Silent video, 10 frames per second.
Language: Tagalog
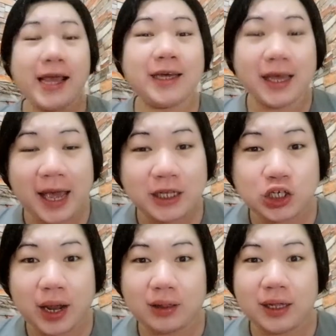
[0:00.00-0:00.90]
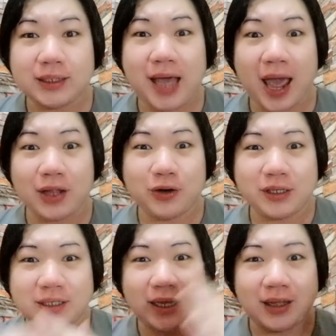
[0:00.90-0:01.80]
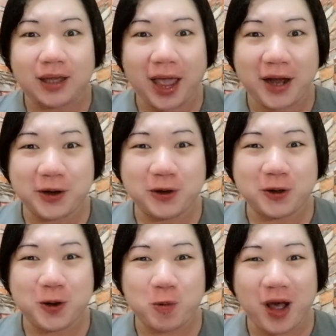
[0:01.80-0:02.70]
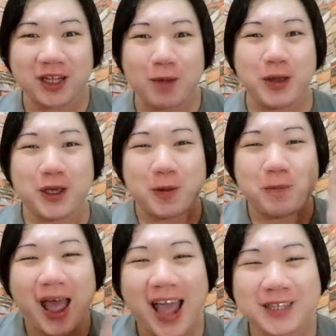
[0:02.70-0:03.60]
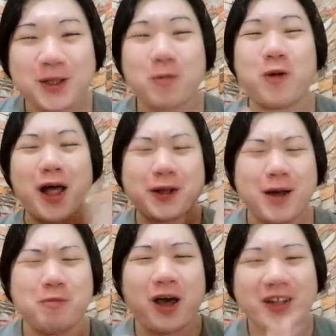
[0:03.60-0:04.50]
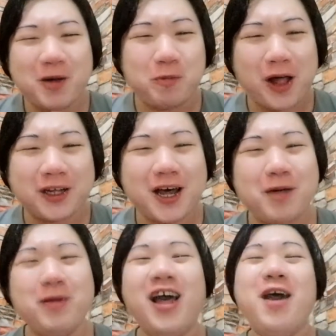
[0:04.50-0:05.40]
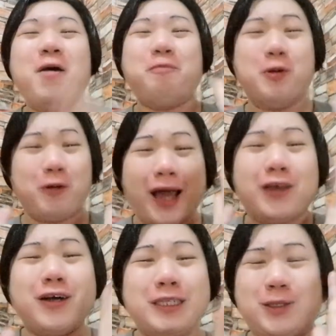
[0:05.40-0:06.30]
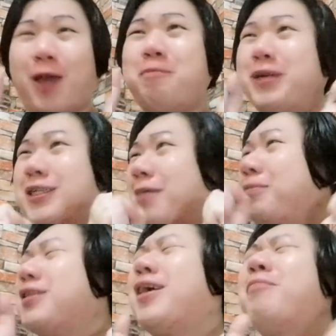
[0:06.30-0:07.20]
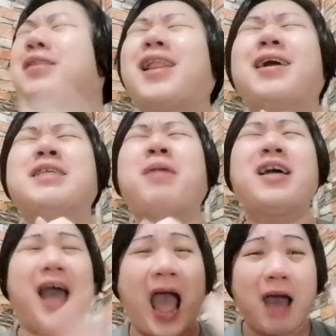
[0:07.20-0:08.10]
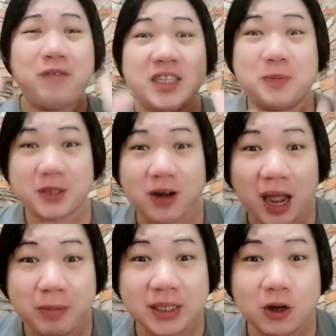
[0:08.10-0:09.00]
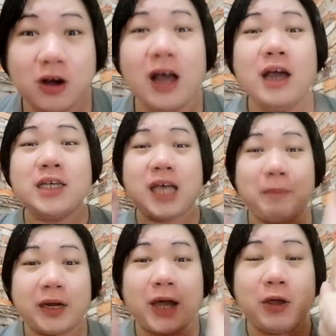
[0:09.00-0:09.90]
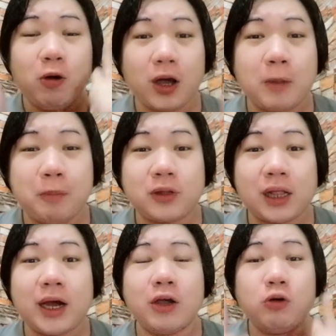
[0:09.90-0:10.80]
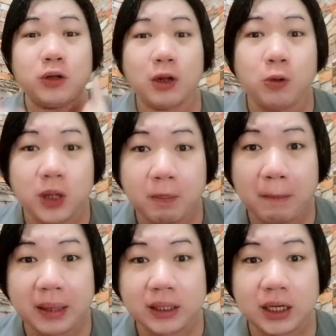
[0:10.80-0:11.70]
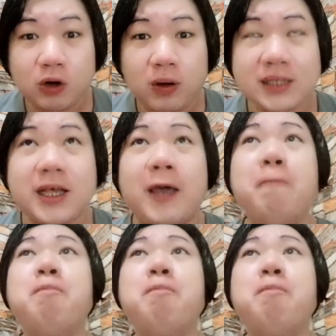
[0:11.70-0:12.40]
aka Trendlings and your skincare guru, welcoming you back. So welcome, welcome, welcome po kayo. Siyempre, siyempre, siyempre talaga sa mga avid subscribers ko. Siyempre, kayong kami po talaga yung unang-unang babatiin ko kasi